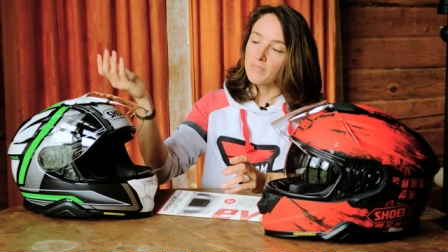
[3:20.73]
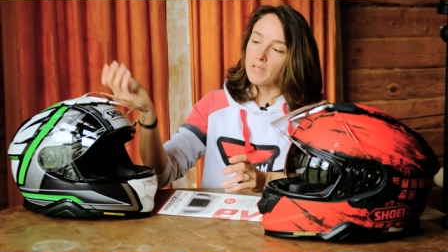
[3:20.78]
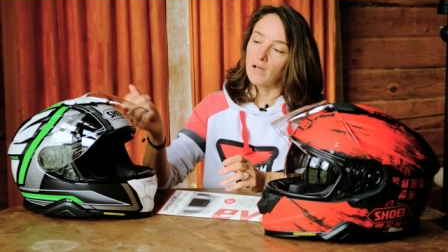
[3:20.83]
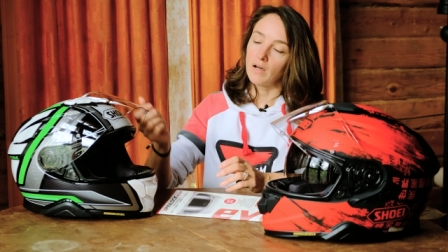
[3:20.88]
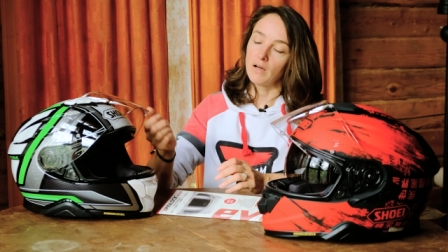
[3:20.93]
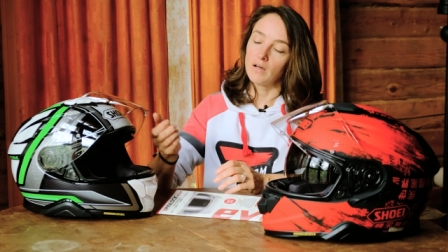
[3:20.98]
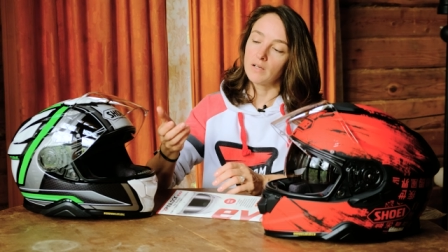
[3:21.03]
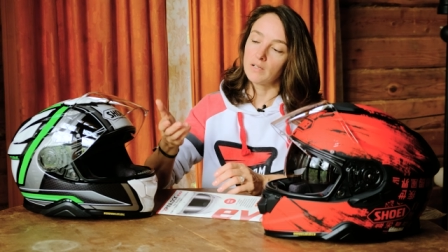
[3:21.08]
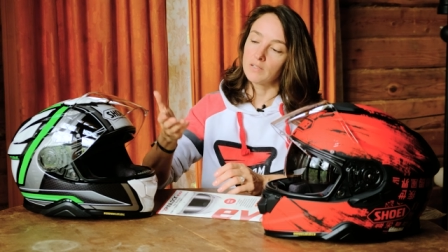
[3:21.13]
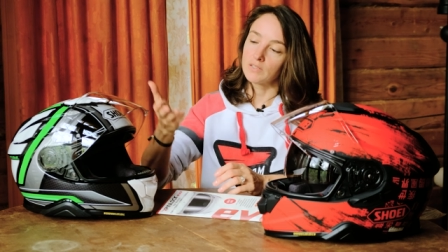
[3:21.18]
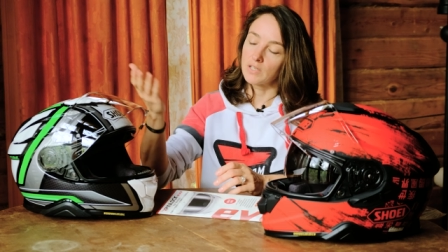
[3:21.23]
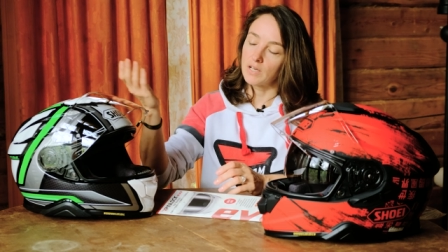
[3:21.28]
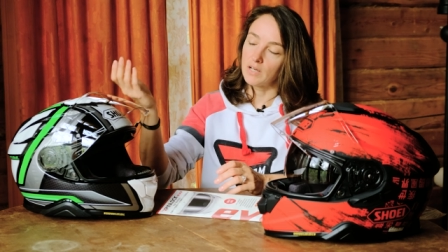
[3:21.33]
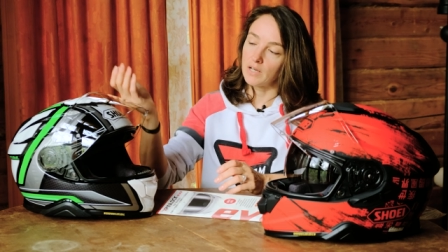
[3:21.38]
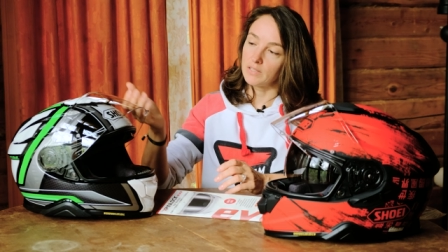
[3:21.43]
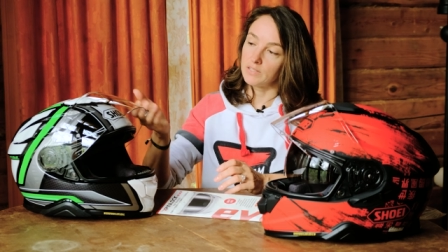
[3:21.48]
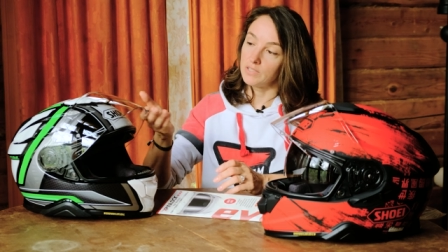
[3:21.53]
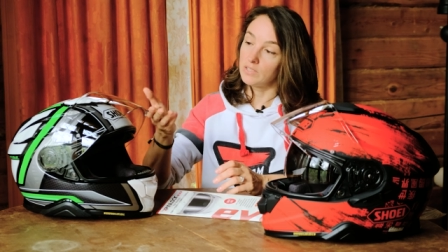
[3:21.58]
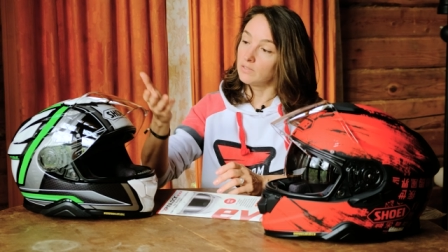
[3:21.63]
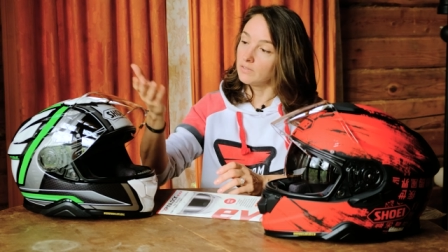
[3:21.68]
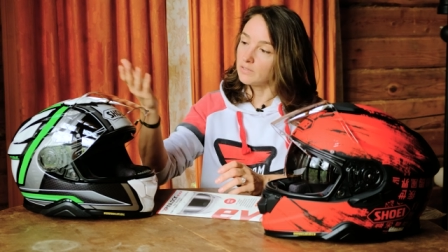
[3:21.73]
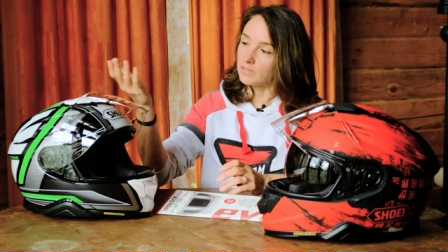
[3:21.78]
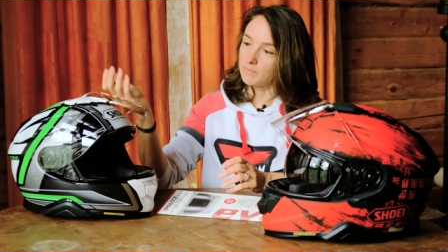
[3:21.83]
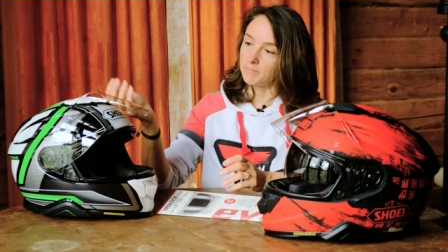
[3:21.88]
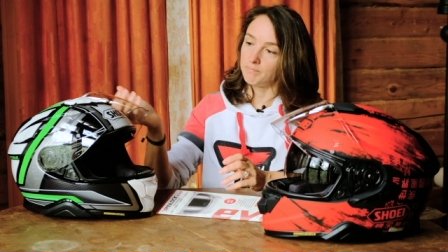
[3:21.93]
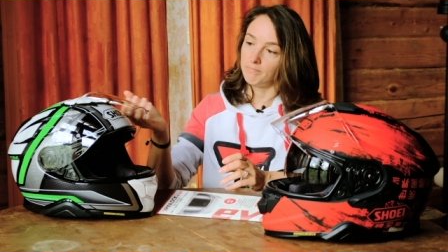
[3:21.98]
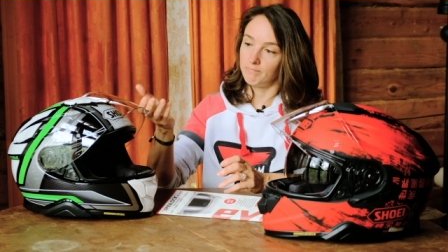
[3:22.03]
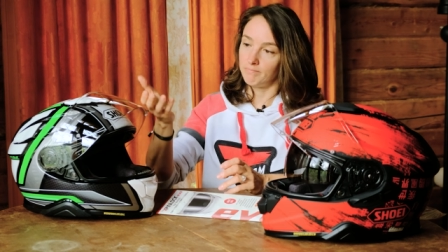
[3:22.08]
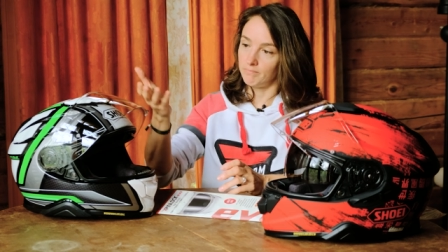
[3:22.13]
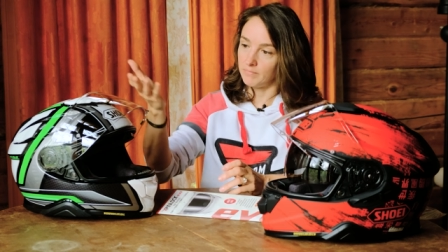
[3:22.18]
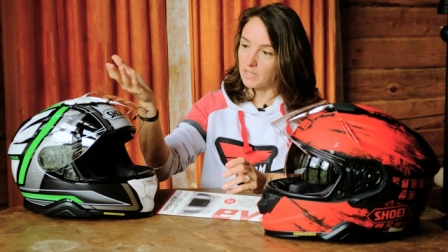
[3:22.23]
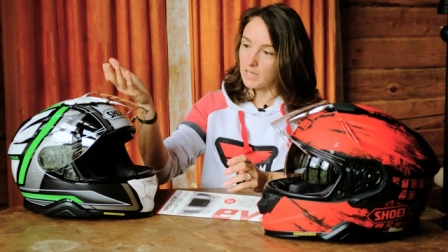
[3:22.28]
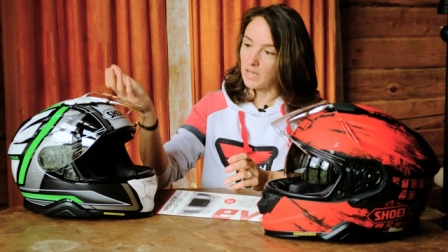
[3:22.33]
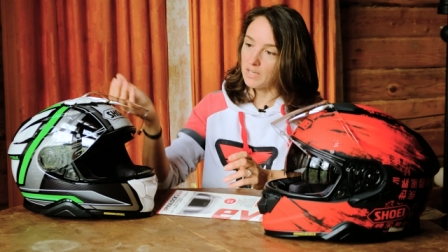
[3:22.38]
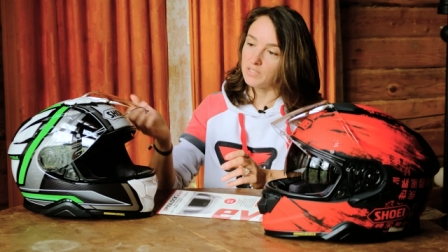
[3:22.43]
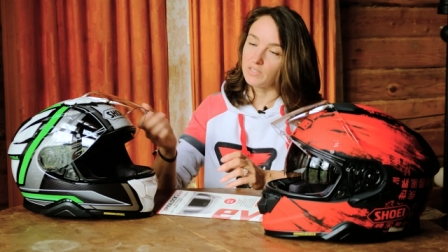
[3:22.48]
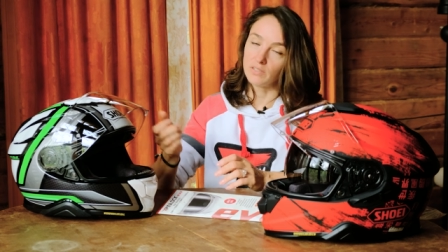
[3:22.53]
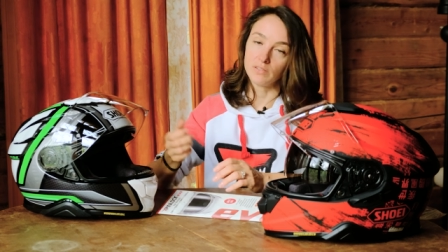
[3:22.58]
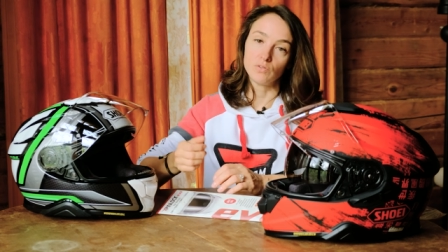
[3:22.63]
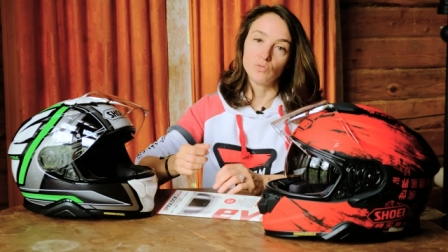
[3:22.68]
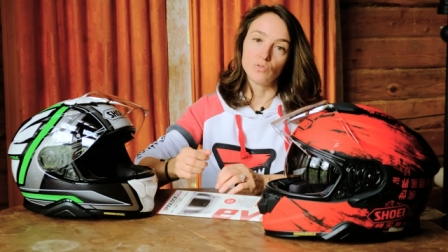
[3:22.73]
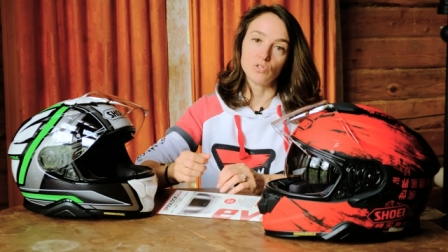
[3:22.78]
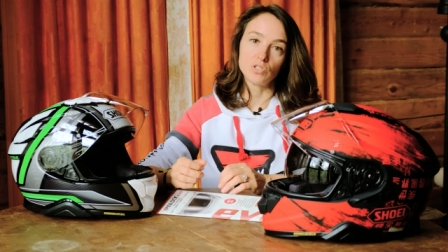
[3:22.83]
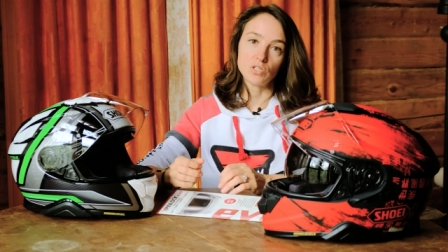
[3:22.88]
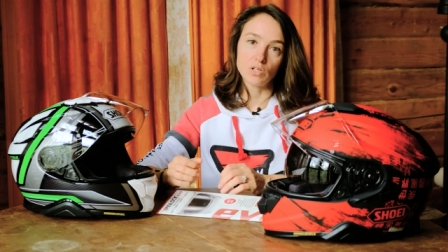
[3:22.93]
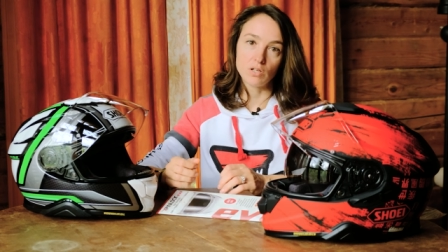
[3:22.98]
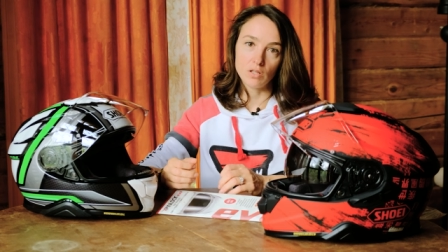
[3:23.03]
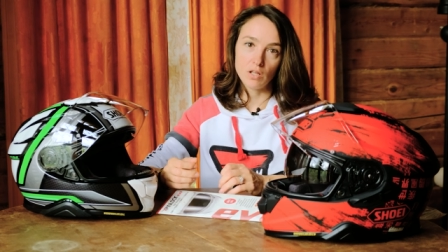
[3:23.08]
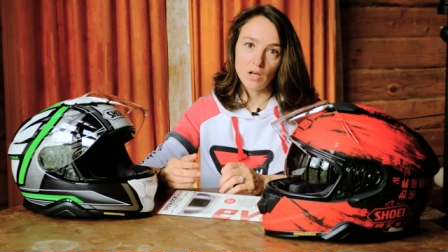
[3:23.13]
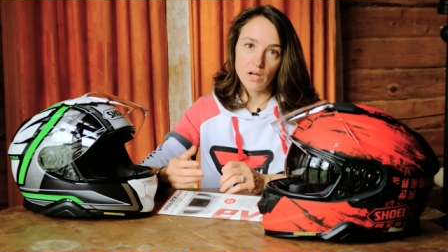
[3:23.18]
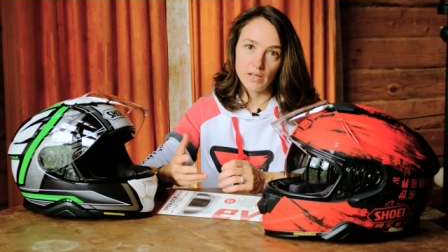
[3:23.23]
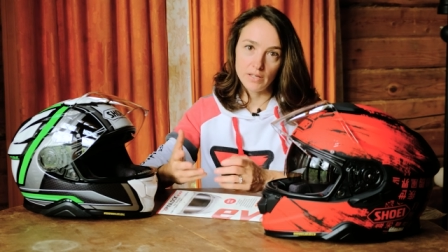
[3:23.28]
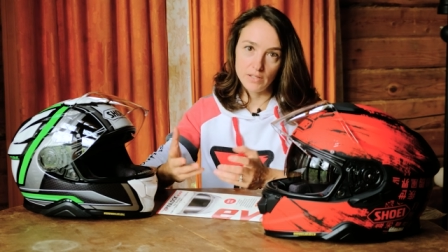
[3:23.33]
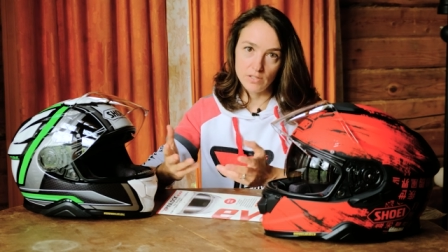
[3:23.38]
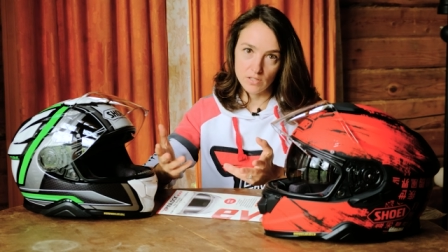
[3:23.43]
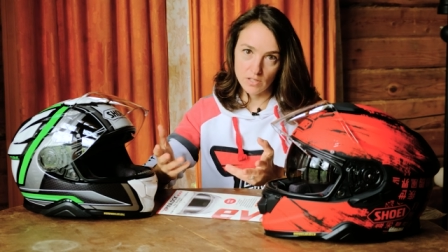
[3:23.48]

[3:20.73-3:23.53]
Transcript: а, заходил, не доходил до стекла и,